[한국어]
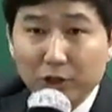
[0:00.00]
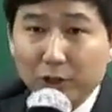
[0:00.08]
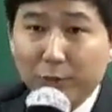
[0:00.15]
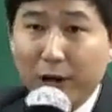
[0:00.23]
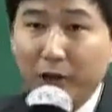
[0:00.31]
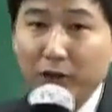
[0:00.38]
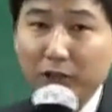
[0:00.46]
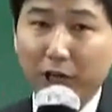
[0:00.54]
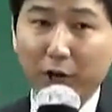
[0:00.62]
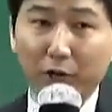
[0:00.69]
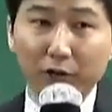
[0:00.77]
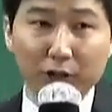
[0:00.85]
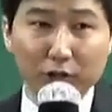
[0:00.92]
그래서 매년
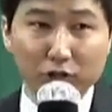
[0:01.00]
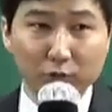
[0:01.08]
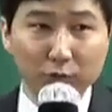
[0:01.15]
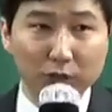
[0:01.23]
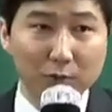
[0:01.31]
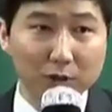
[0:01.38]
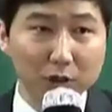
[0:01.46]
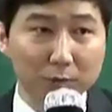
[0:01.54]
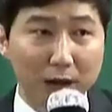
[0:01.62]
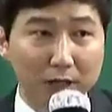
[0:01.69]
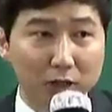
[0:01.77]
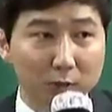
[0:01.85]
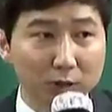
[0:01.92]
제가 연기를 준비하면서
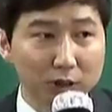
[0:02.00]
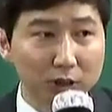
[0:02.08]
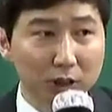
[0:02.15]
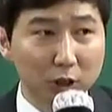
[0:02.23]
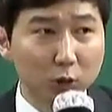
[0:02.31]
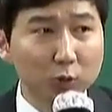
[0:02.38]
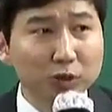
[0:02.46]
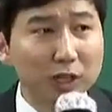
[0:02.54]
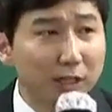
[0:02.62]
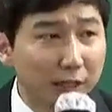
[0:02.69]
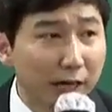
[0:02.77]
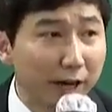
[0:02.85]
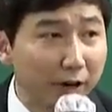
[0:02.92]
방점을 찍는 게 조금
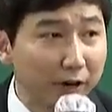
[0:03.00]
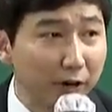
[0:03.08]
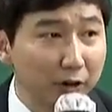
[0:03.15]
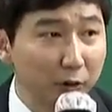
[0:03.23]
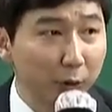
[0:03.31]
달, 달라요.